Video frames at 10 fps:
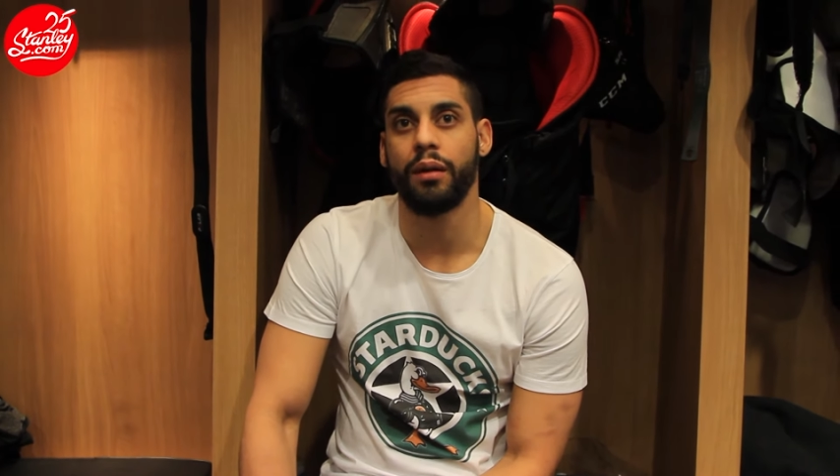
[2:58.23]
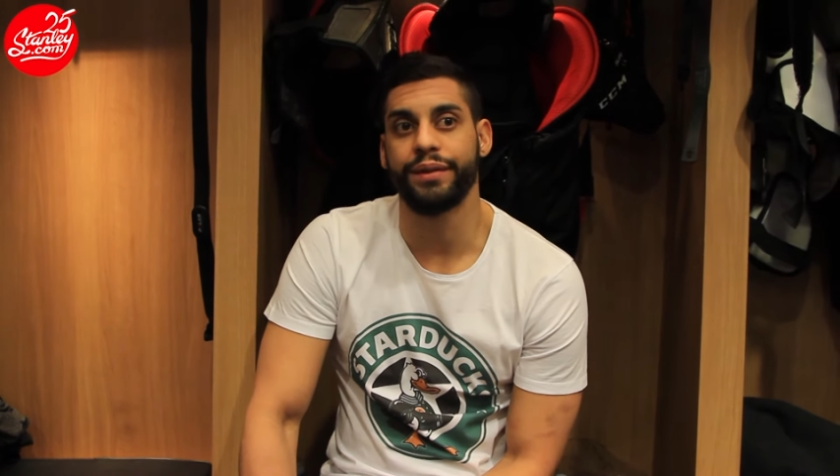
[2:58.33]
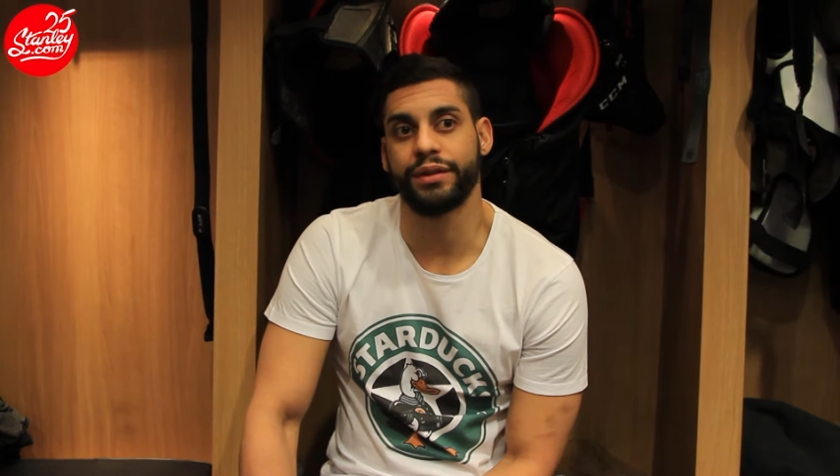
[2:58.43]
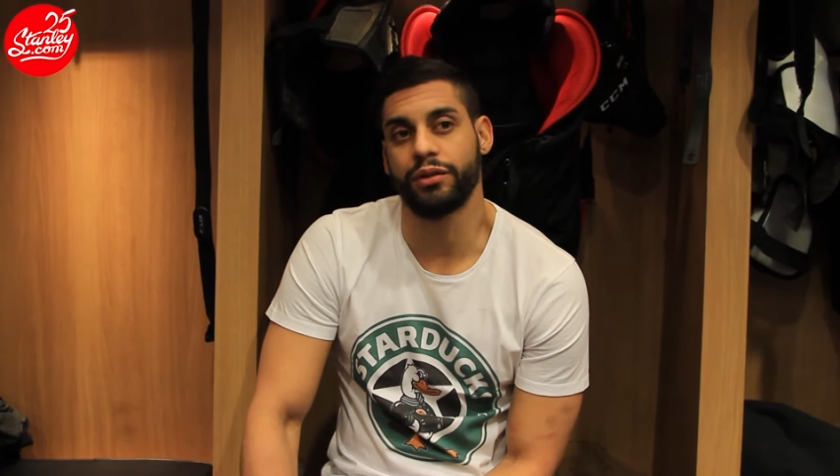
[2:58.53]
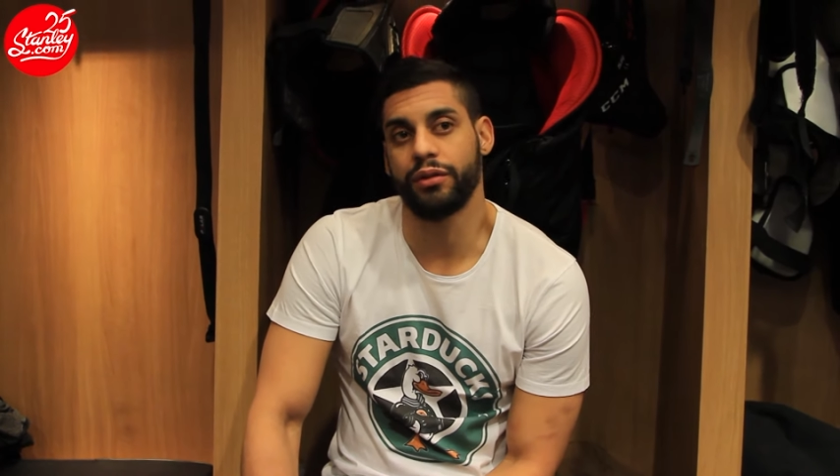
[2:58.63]

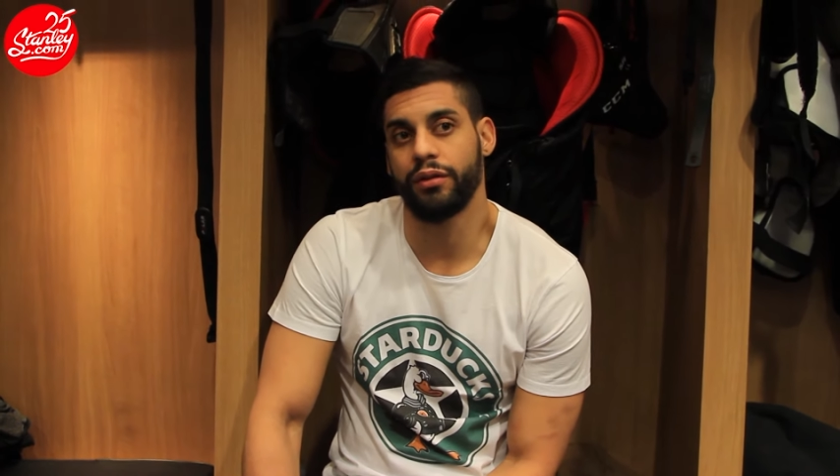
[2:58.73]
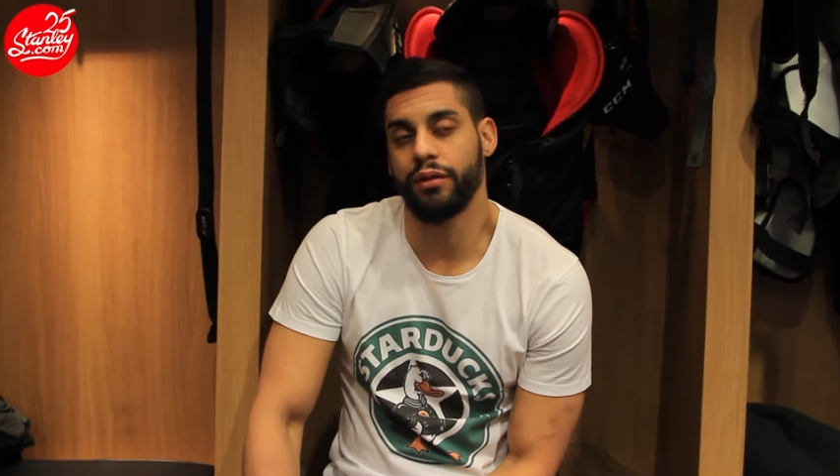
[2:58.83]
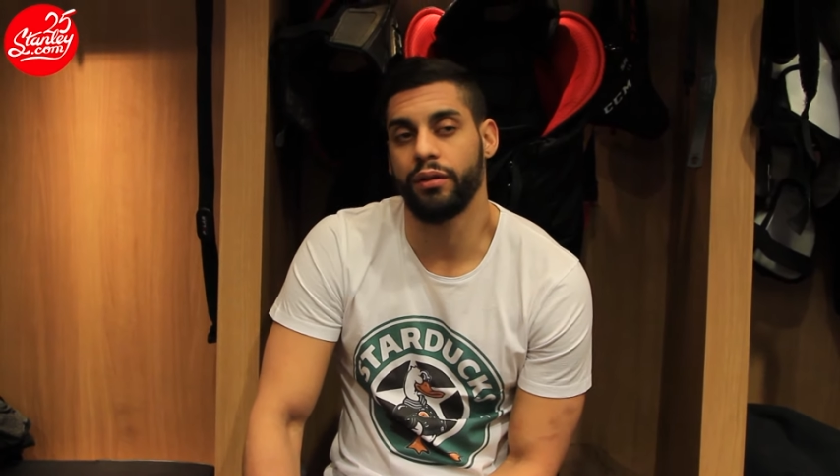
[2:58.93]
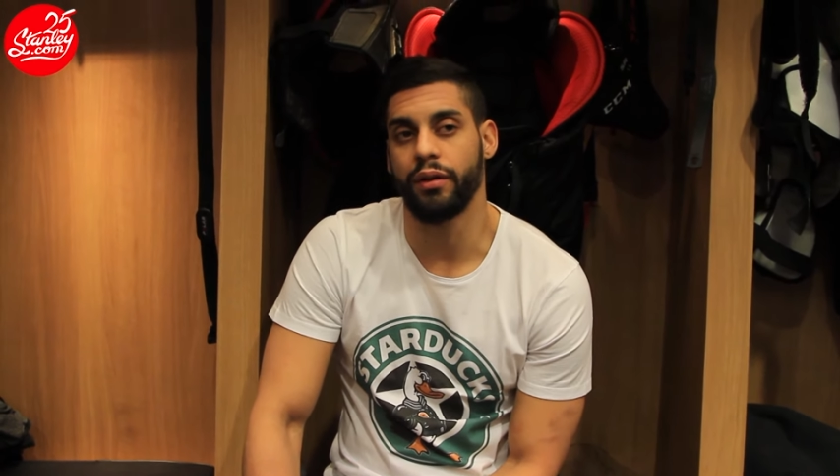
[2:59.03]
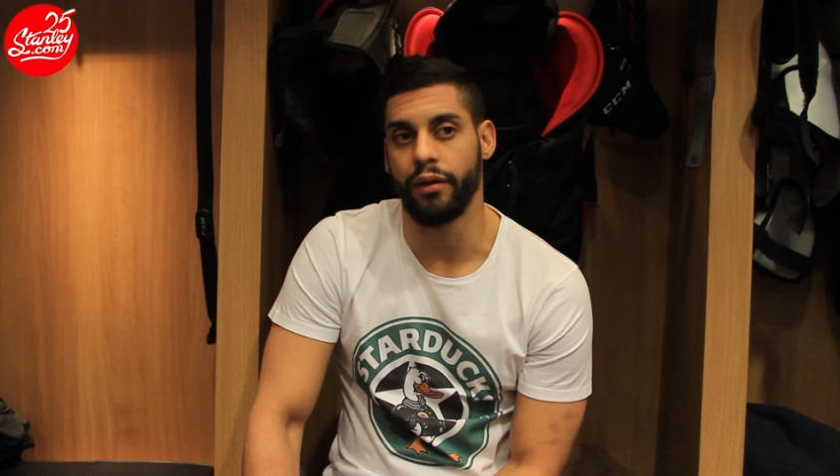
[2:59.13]
Parce
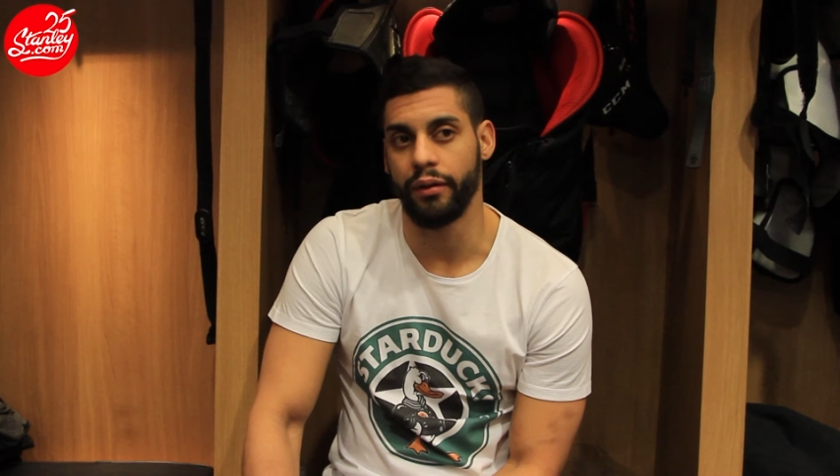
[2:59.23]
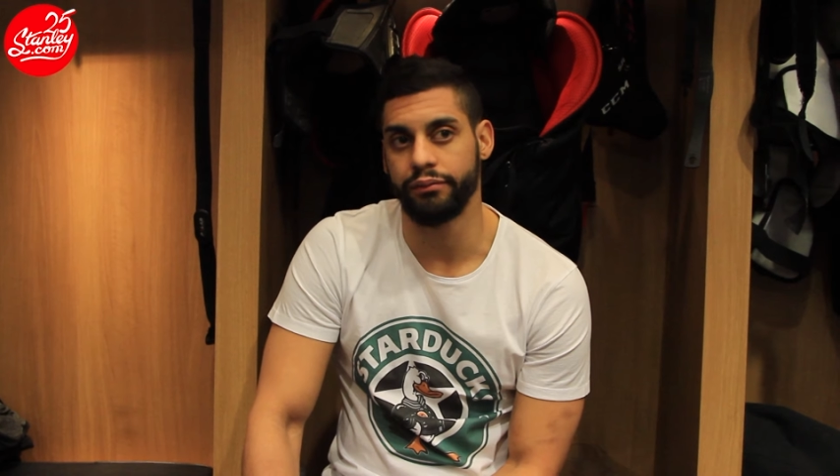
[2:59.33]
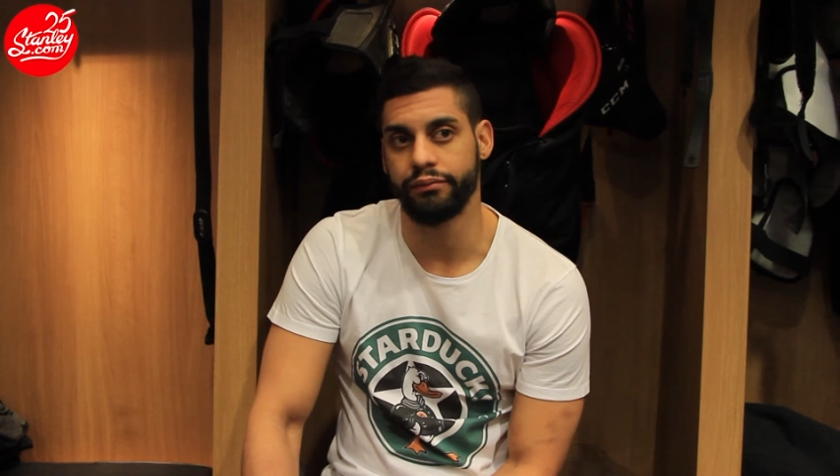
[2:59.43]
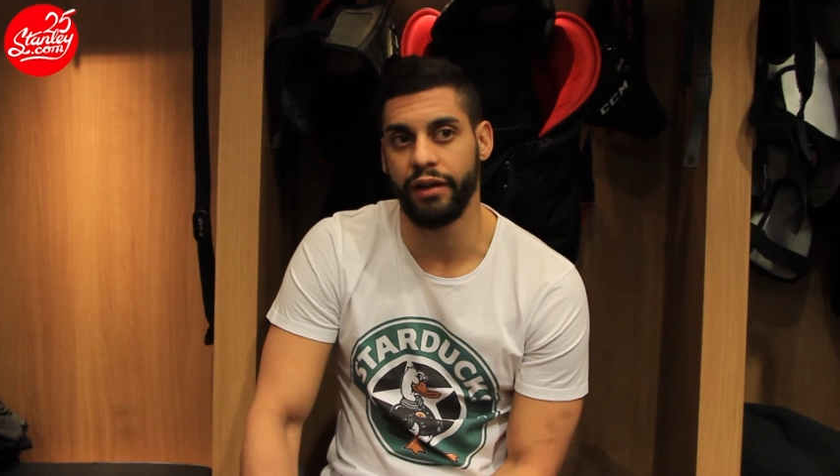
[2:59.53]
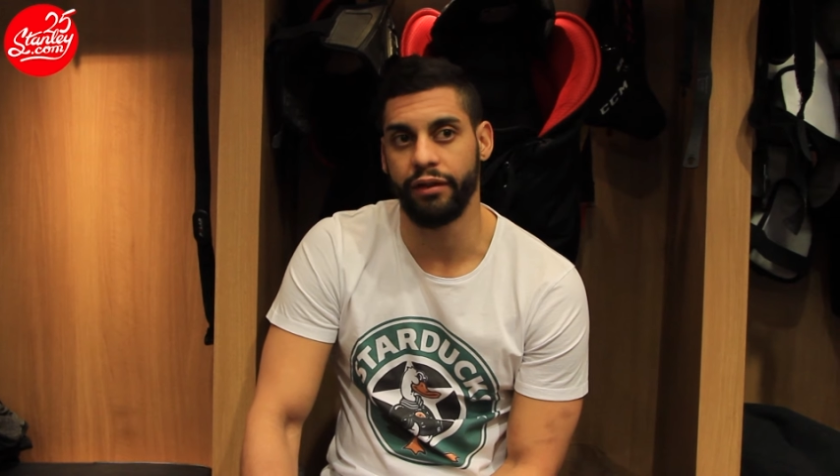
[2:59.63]
que
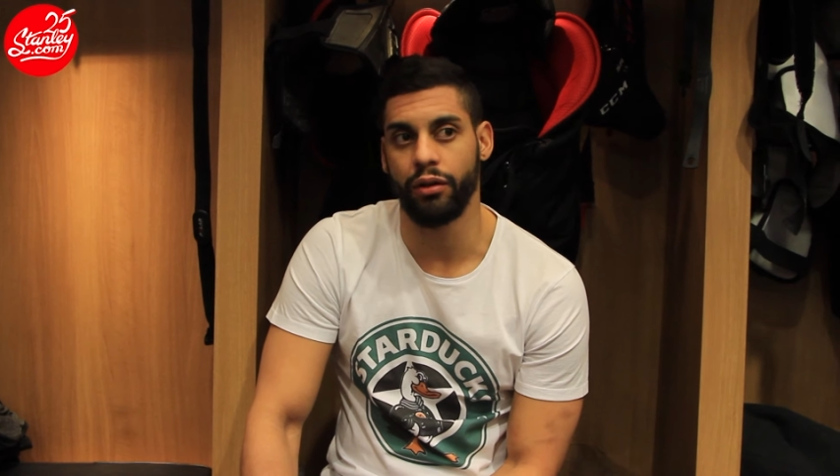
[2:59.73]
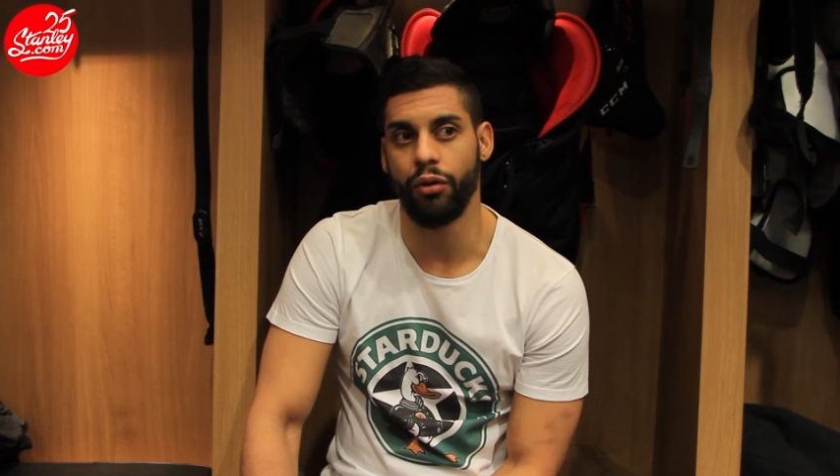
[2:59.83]
avec